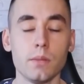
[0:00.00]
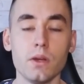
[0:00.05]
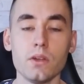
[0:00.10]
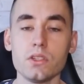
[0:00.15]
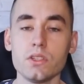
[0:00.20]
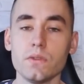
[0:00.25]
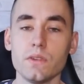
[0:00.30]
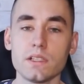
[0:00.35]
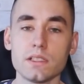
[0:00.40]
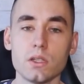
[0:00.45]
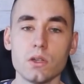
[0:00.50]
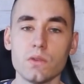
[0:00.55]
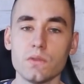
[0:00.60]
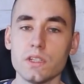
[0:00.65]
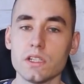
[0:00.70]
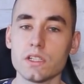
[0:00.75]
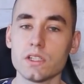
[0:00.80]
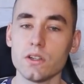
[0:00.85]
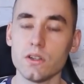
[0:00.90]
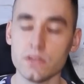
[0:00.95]
Proszę Was
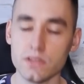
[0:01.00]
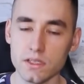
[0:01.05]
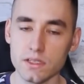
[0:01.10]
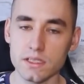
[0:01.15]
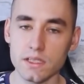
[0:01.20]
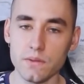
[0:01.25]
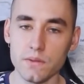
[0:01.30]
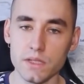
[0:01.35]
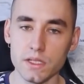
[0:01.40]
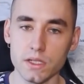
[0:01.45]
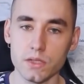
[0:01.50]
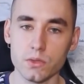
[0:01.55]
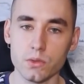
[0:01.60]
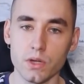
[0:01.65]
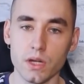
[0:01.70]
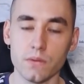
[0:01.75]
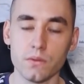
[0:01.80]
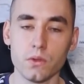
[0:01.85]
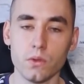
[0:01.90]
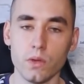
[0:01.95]
również o zostawienie
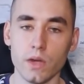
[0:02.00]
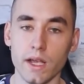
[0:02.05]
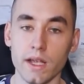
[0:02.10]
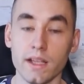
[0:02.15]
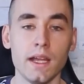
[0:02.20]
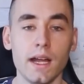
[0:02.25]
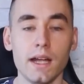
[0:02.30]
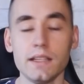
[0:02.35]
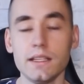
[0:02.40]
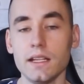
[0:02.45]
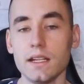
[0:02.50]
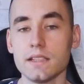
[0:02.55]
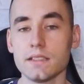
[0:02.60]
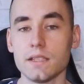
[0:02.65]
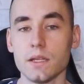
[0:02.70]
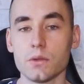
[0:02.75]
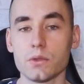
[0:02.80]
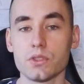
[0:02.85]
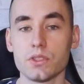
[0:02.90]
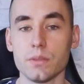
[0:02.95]
kciuka w górę. A
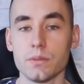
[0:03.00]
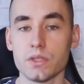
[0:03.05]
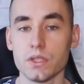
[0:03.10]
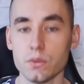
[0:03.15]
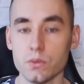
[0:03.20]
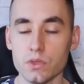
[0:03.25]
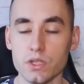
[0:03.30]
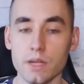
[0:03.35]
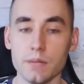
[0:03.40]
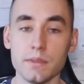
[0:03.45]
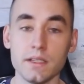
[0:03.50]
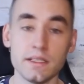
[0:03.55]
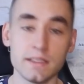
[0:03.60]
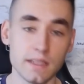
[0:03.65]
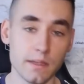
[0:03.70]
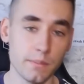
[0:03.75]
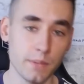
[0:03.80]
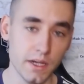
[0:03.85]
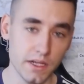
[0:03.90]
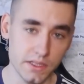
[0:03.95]
teraz ja już nie przedłużam i
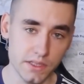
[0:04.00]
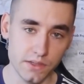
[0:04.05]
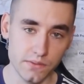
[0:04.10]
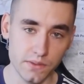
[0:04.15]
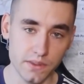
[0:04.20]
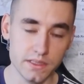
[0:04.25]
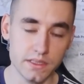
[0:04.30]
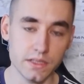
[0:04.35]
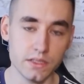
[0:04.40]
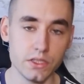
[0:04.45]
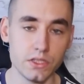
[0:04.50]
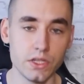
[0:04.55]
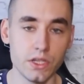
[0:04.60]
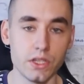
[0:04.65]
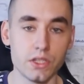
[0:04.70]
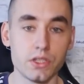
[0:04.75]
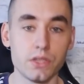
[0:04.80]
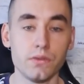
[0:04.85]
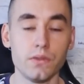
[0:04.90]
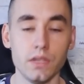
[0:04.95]
zapraszam Was na dzisiejszy